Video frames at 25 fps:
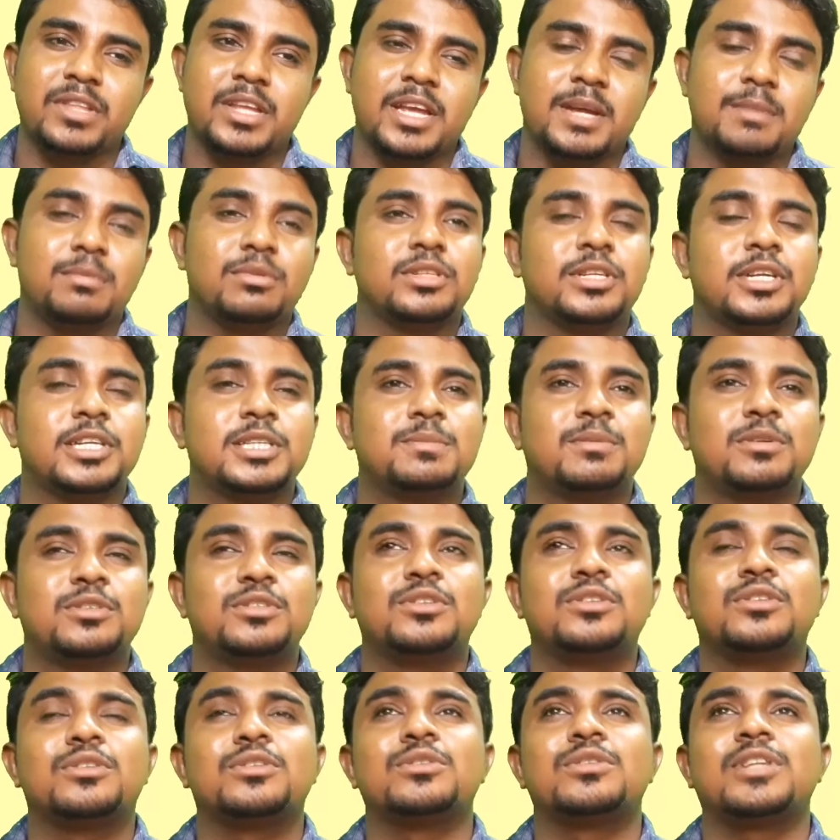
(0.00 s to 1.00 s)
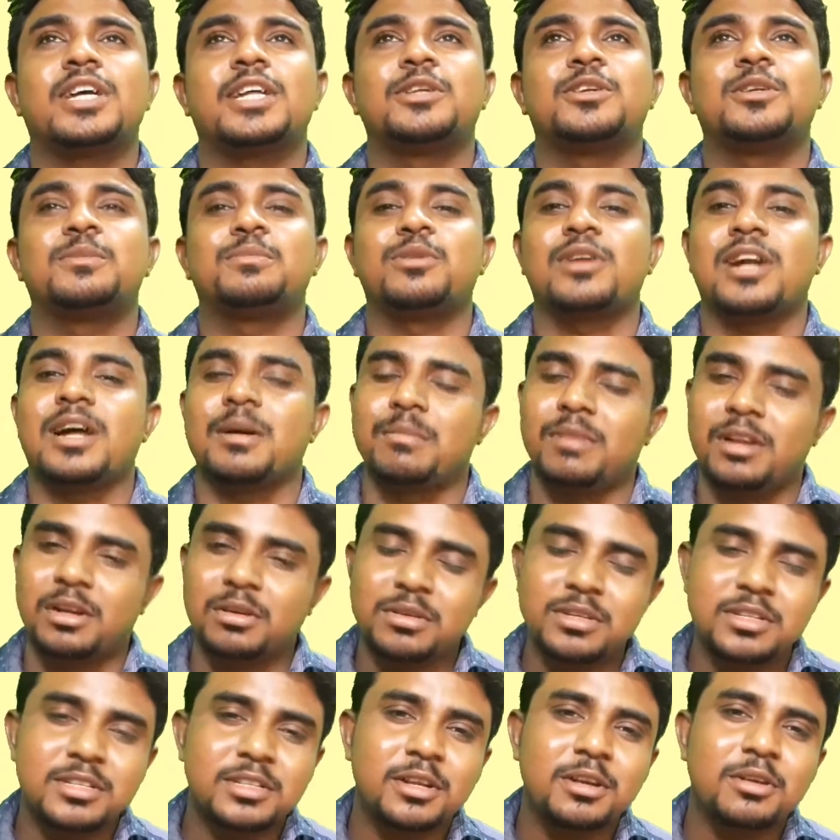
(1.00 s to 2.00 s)
এবং শেষ পর্যন্ত তাদের উপর হামলাও
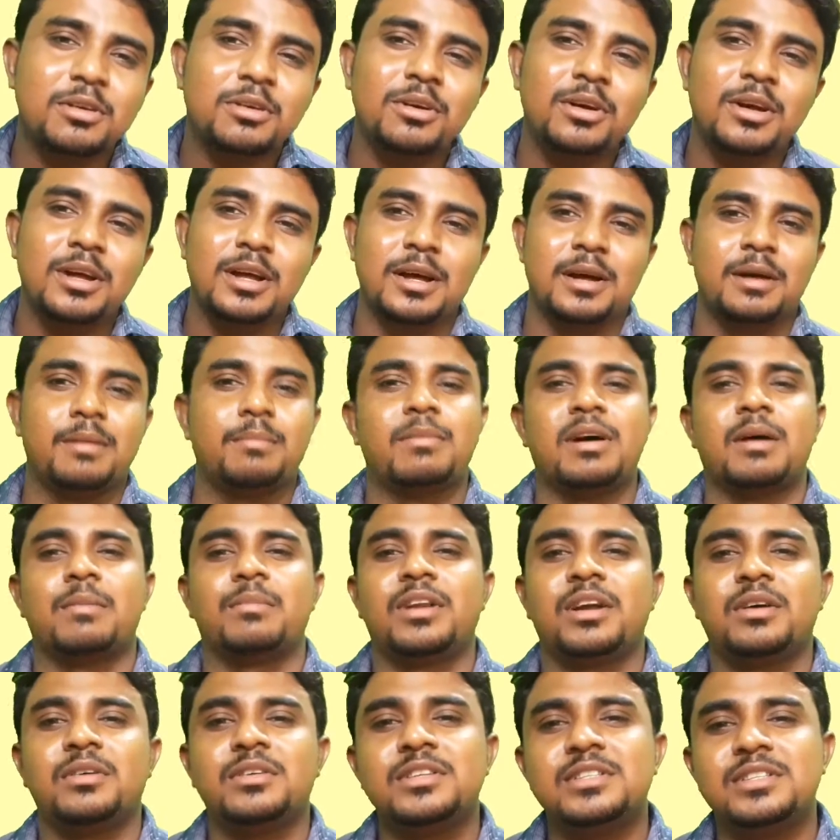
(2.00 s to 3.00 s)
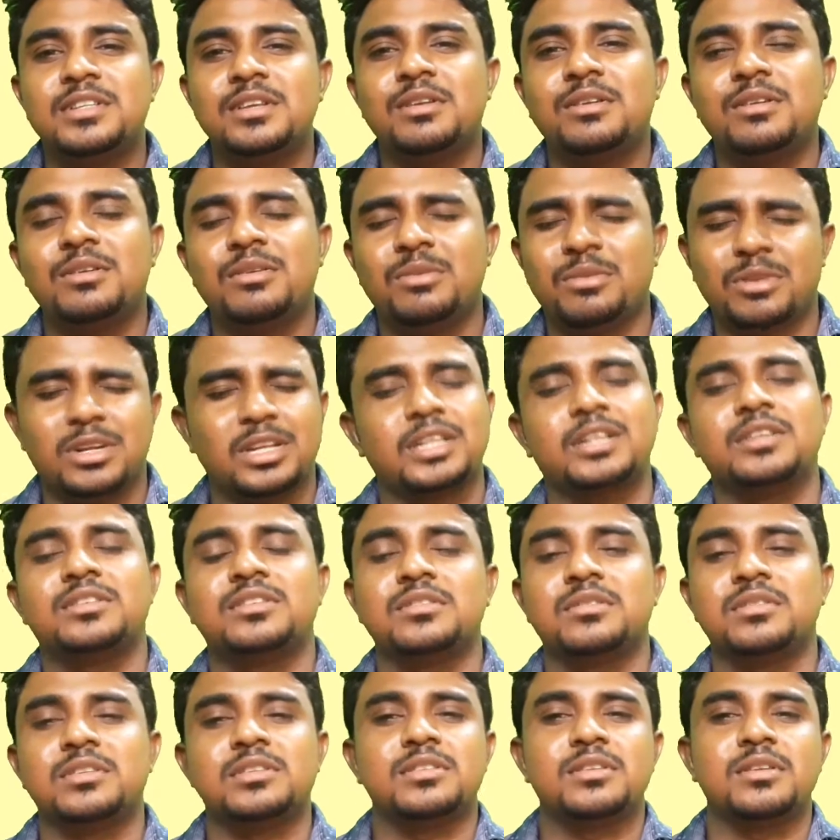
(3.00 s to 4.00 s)
হয়েছিল মামলাও হয়েছিল অনেক কিছু
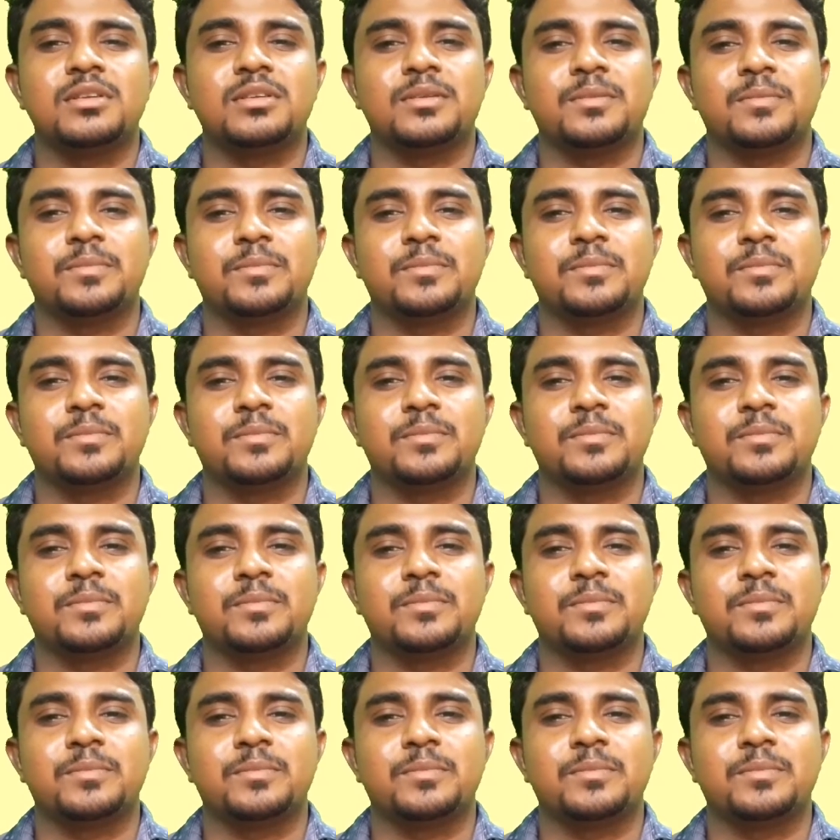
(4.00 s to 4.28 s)
হয়েছিল